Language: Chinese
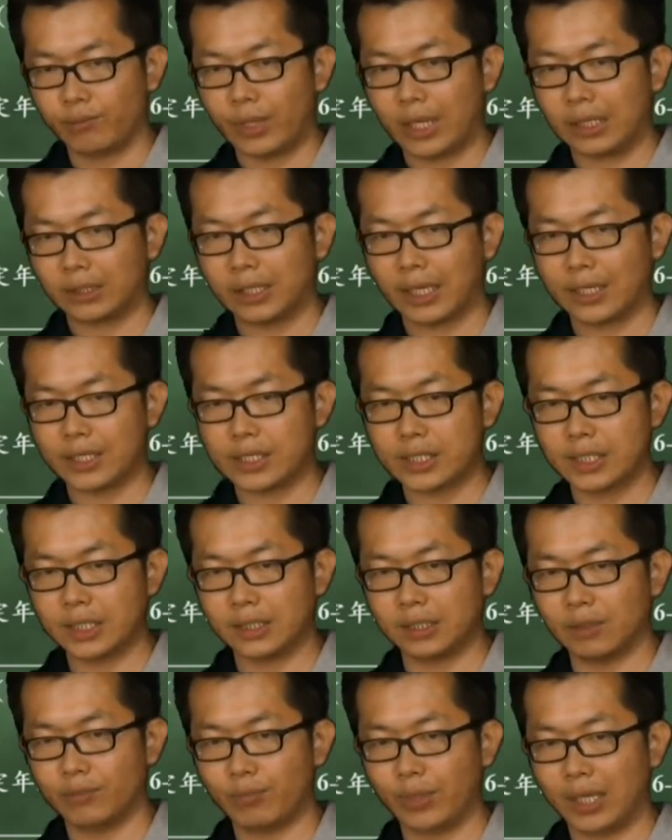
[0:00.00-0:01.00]
不要太
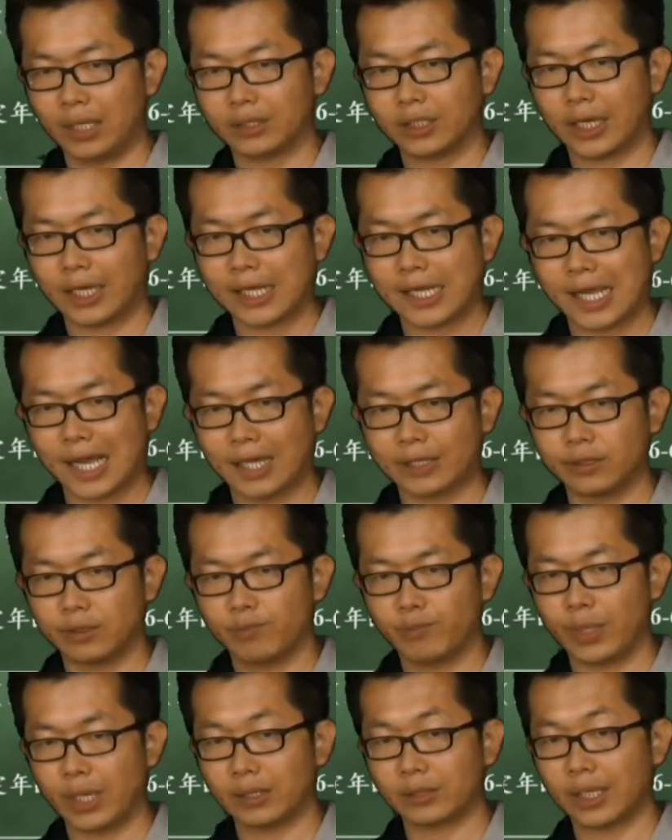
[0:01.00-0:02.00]
热、不要太干、
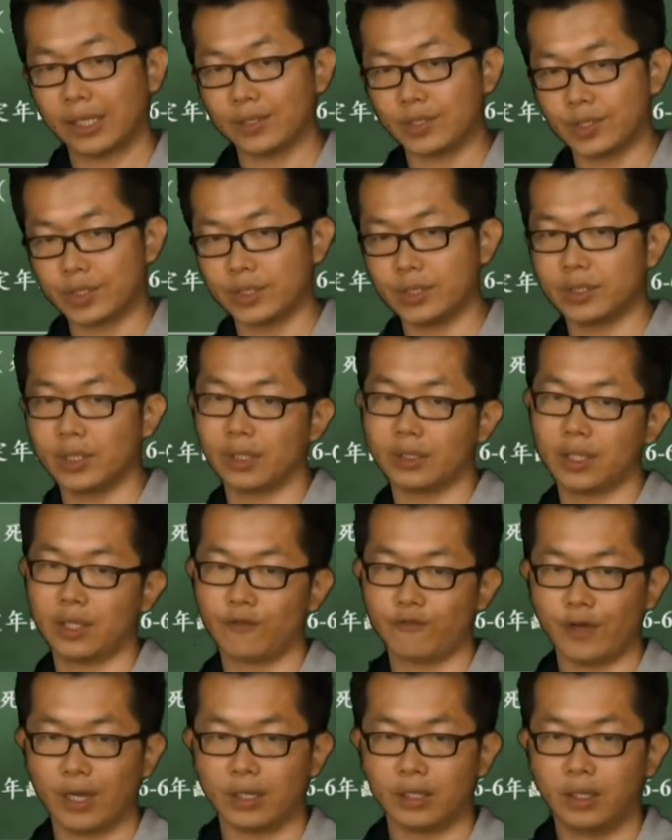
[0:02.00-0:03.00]
不要太湿的
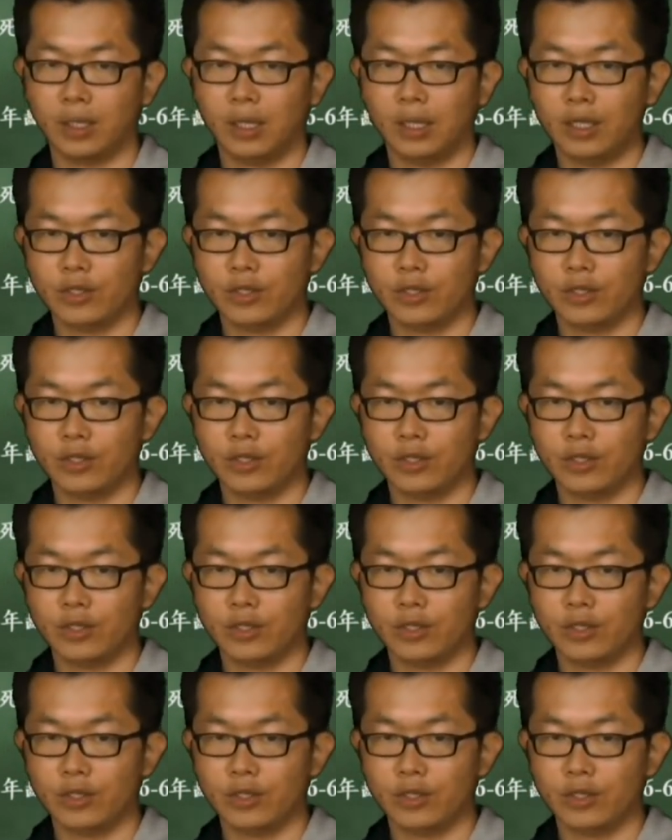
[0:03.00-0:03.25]
地方，